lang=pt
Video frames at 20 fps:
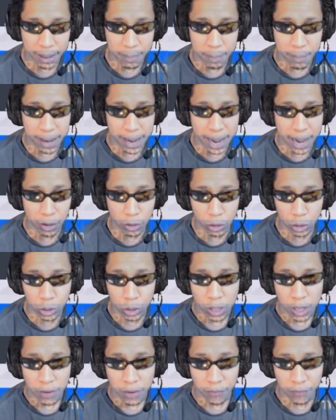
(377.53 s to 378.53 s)
Manos,
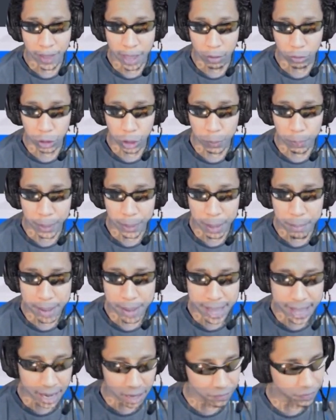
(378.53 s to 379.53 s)
veio de
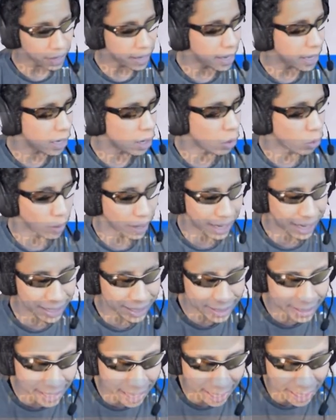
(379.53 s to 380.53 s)
primeira, velho!
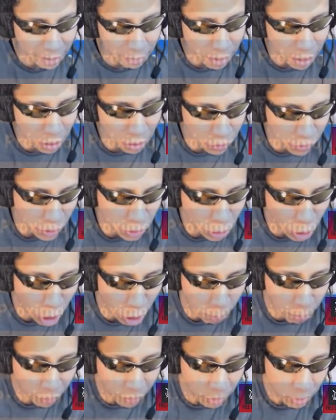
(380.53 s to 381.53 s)
Esse aí, mano, foi
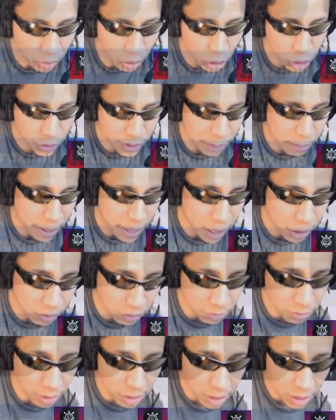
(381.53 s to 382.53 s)
top, viu? Gostei mesmo.
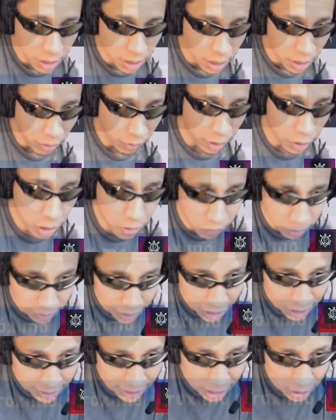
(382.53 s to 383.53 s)
Eu acho que vou
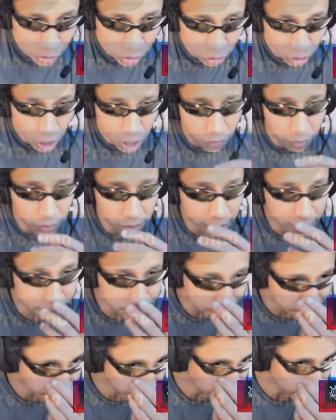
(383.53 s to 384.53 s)
testar ele de novo, né?
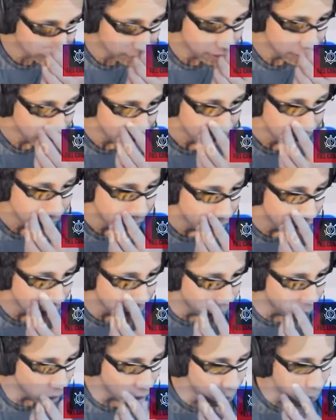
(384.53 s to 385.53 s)

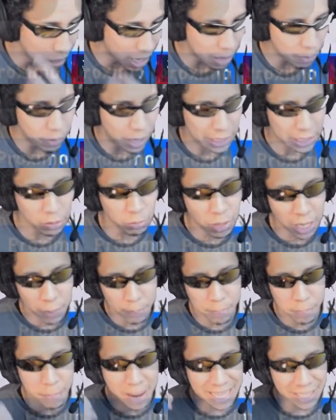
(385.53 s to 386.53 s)
Não, bora, bora, então bora
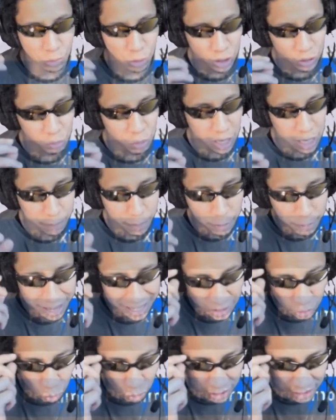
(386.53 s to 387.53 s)
pra mais um, bora pra
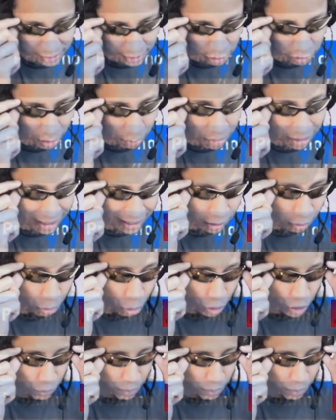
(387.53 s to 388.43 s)
mais um inscrito aí, bora testar o bug de